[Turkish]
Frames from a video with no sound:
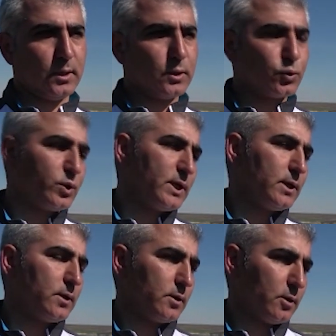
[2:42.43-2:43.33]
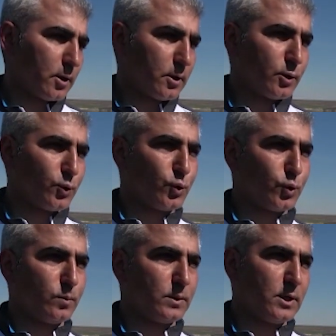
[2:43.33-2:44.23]
Şu derin yarıkları
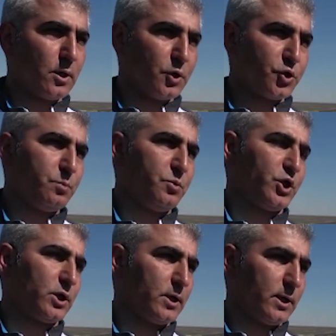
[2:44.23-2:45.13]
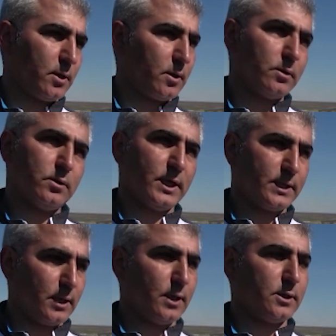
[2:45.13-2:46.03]
gördüğümüzde acayip bir şekilde
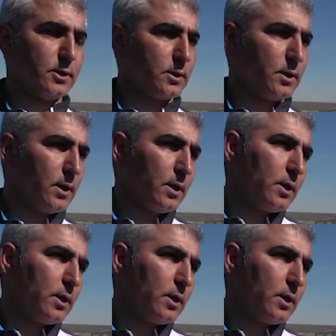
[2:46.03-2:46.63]
e, etkilendik.